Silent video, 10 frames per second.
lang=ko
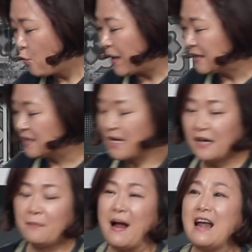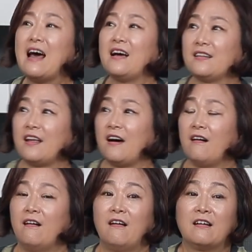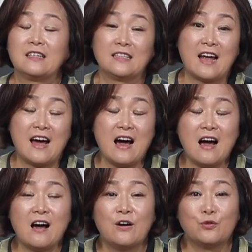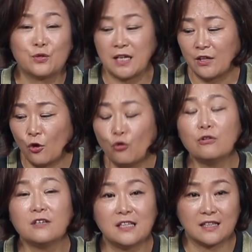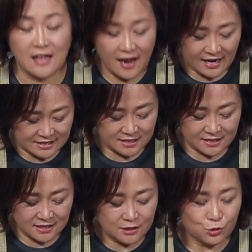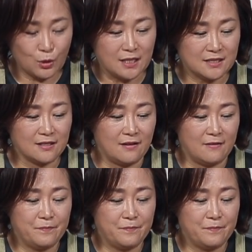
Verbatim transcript: 황태 살을 발라야 돼요 그래야 우리가 떡국 끓일 때 같이 끓일 수가 있어요